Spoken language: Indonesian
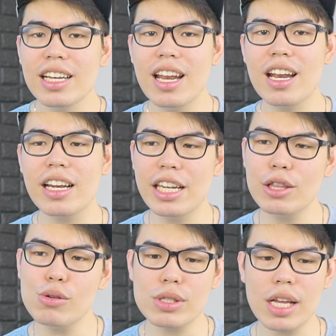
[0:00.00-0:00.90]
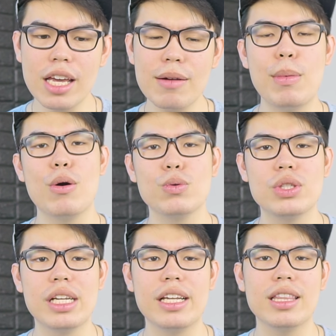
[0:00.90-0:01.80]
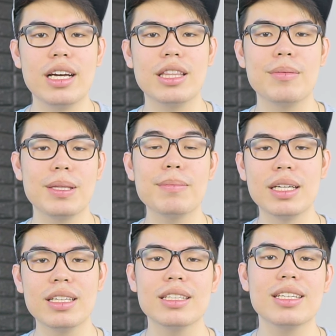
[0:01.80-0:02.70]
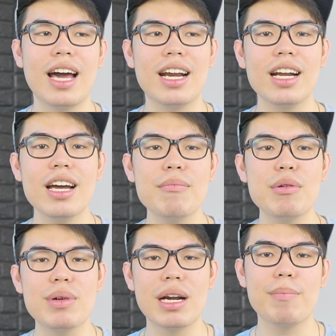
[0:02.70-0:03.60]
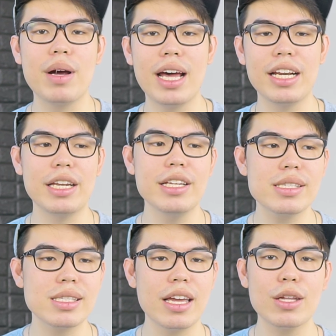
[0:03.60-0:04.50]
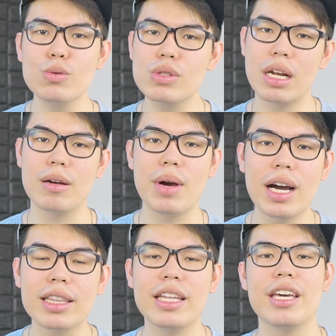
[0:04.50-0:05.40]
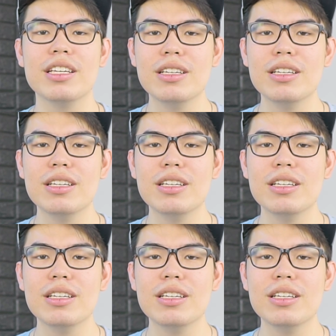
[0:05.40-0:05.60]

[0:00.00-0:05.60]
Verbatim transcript: Dan hari ini tuh saya mau cerita ke teman-teman Karena beberapa hari ini saya tuh seneng banget deh